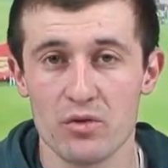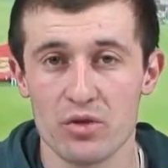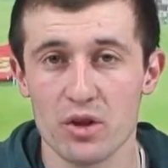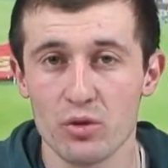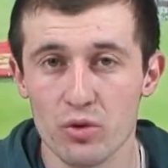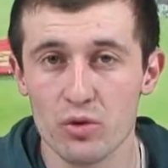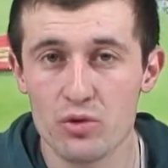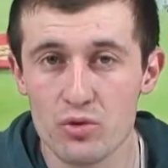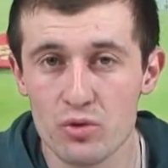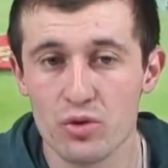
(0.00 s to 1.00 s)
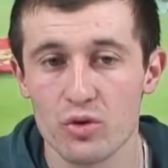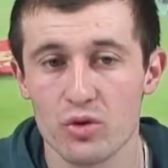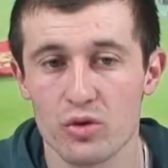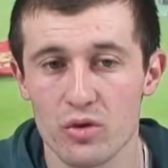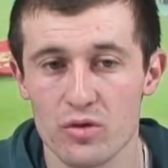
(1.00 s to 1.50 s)
gösteren oyuncusu
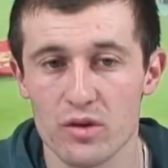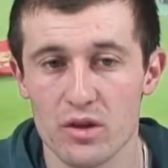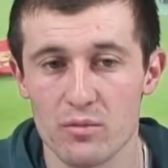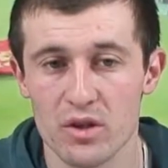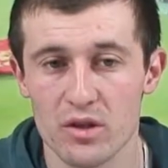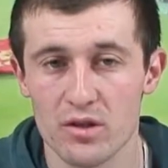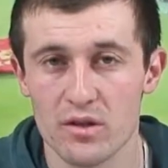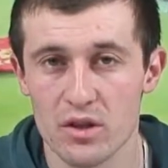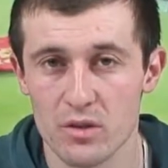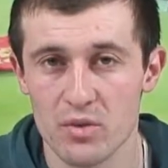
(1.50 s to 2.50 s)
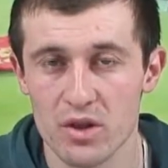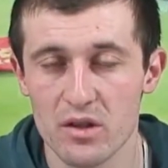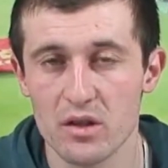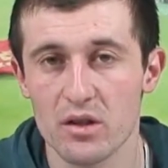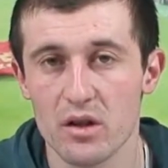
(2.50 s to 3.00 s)
gösterilmişti,
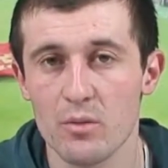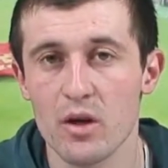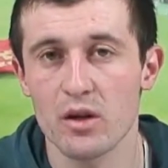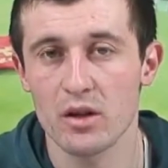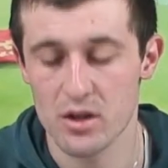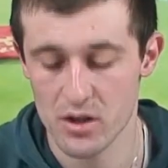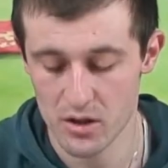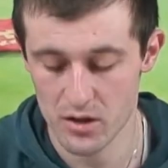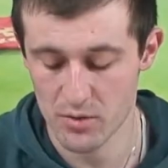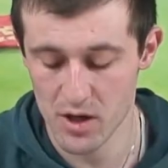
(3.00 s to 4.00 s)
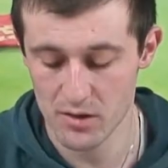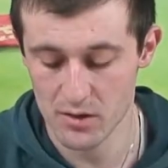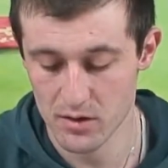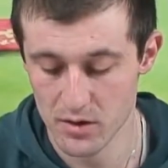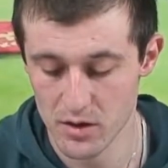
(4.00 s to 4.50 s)
seçilmişti. Ama ikinci yarıda
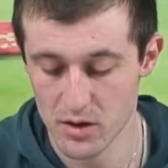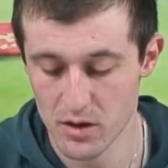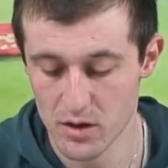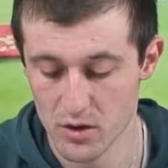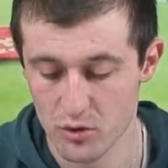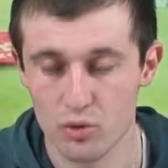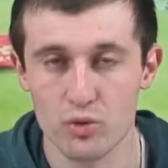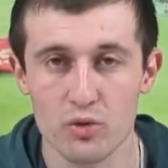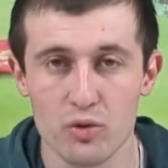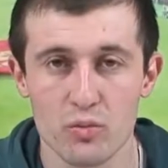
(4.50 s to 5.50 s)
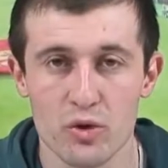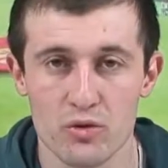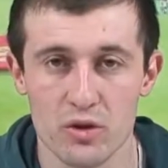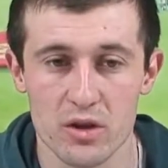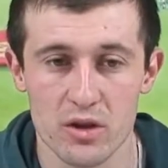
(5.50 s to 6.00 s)
biraz e, tutuk
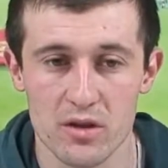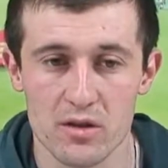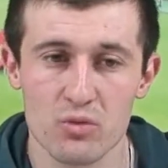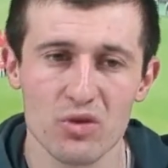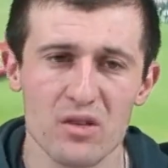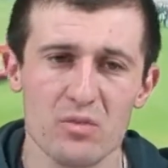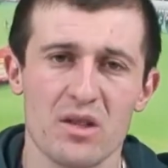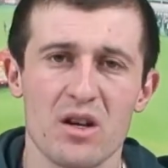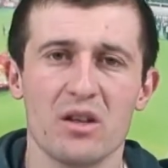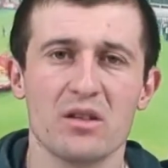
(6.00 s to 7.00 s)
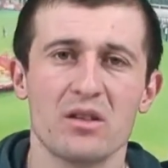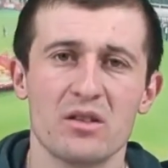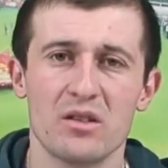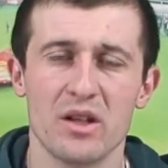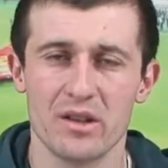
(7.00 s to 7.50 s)
Mesut açıkçası. Bunda tabii
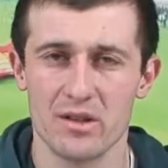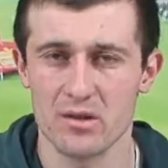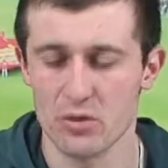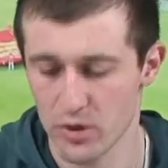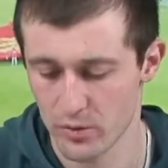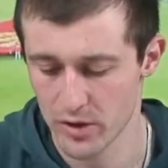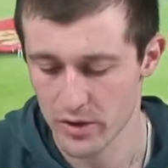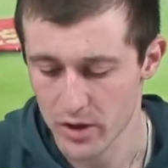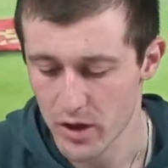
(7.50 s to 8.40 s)
sakatlığının da etkisi olabilir